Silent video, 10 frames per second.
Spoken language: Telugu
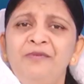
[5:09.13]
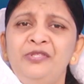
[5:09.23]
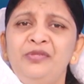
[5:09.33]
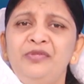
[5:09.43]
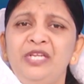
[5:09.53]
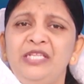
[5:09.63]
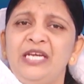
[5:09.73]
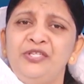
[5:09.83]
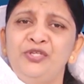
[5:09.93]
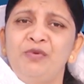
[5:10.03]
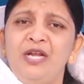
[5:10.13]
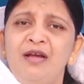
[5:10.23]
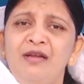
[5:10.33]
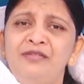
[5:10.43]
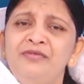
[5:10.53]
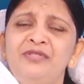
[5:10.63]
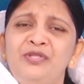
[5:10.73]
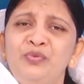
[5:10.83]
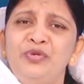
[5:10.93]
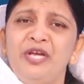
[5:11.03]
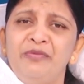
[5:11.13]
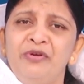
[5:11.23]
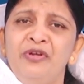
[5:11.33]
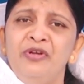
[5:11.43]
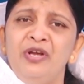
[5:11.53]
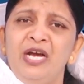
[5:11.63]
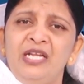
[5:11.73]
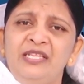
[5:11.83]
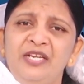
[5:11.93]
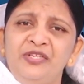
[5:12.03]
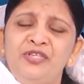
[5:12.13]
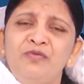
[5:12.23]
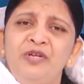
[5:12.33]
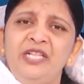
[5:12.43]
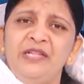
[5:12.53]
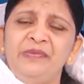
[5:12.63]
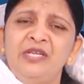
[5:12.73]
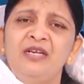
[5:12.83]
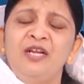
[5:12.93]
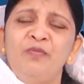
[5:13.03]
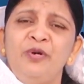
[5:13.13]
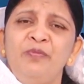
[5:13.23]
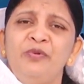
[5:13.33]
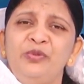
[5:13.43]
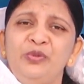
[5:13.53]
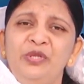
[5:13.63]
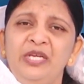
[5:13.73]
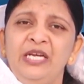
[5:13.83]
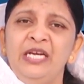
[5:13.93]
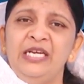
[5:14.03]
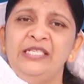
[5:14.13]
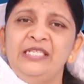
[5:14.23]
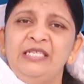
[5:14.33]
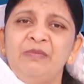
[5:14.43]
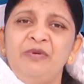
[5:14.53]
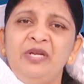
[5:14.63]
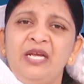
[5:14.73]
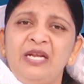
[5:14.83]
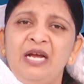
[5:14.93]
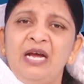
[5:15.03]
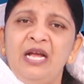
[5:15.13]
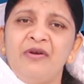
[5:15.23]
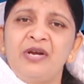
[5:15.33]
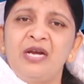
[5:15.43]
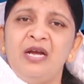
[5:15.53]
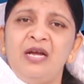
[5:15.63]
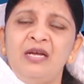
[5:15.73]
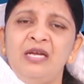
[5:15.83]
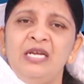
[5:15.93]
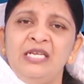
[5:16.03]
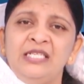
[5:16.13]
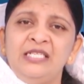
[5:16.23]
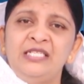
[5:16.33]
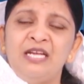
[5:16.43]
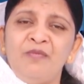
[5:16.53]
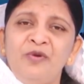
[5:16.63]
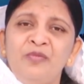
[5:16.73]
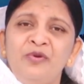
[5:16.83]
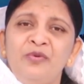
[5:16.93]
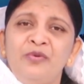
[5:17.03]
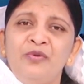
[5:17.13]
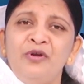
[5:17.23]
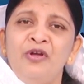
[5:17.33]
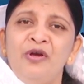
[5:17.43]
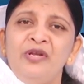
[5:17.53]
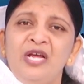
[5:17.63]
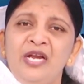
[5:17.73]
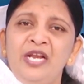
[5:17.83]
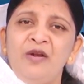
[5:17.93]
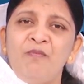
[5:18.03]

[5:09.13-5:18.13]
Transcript: అనిపిస్తుంది నేను దర్శనం అలానే చూస్తూ ఉన్నాను అలా దర్శనంలో ఇదంతా కనపడిపోతుంది నిజంగా ప్రియులారా ఆ యొక్క సమయంలో నేను